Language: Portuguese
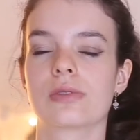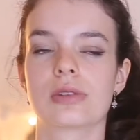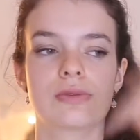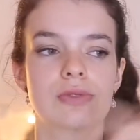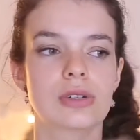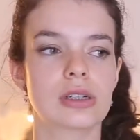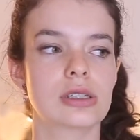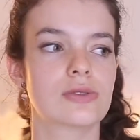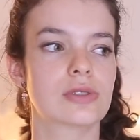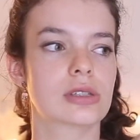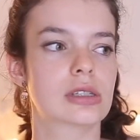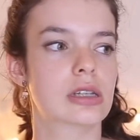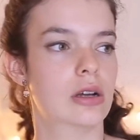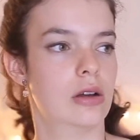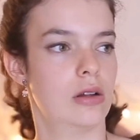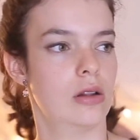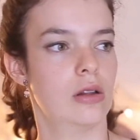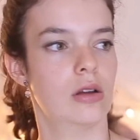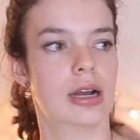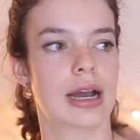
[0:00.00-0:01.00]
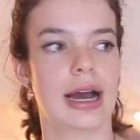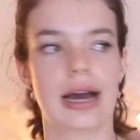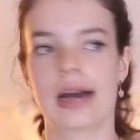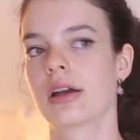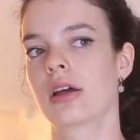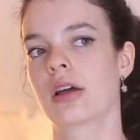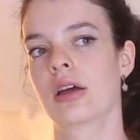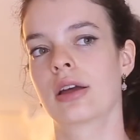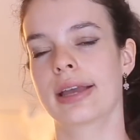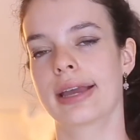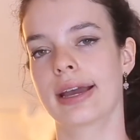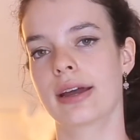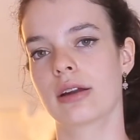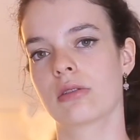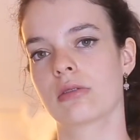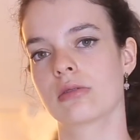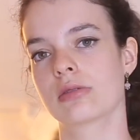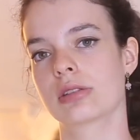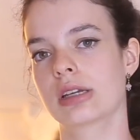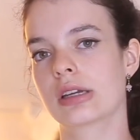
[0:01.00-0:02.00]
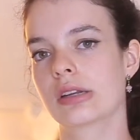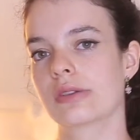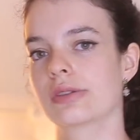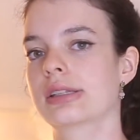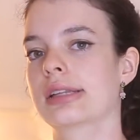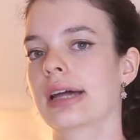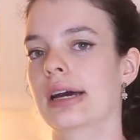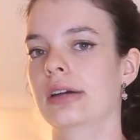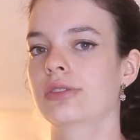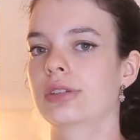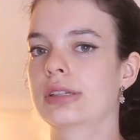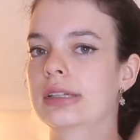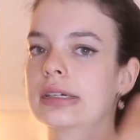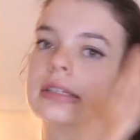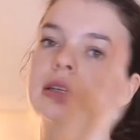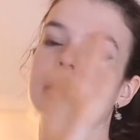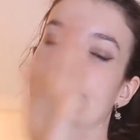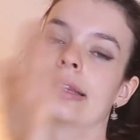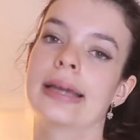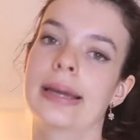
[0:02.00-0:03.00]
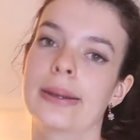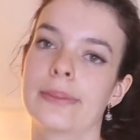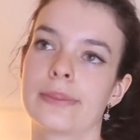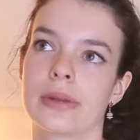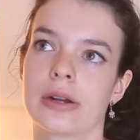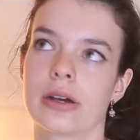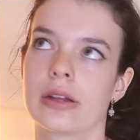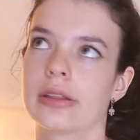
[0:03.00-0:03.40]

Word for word: em vez de você colocar quero conseguir um estágio até setembro,